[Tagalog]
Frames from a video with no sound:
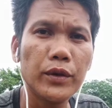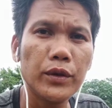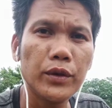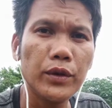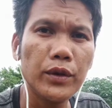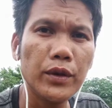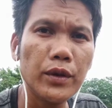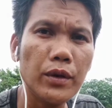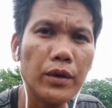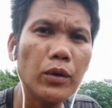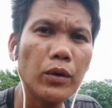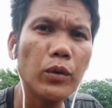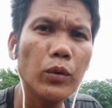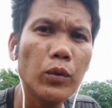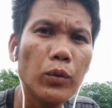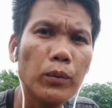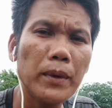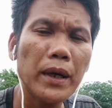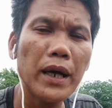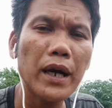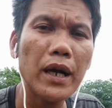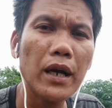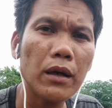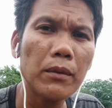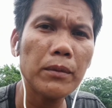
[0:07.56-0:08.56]
Yo
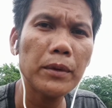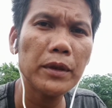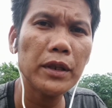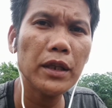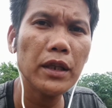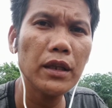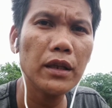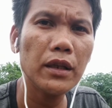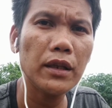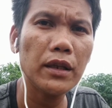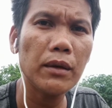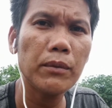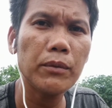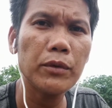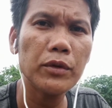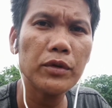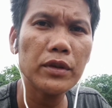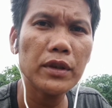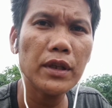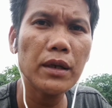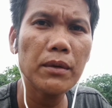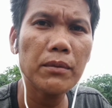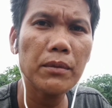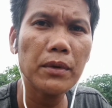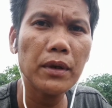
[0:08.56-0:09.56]
mga kapatid, kamusta?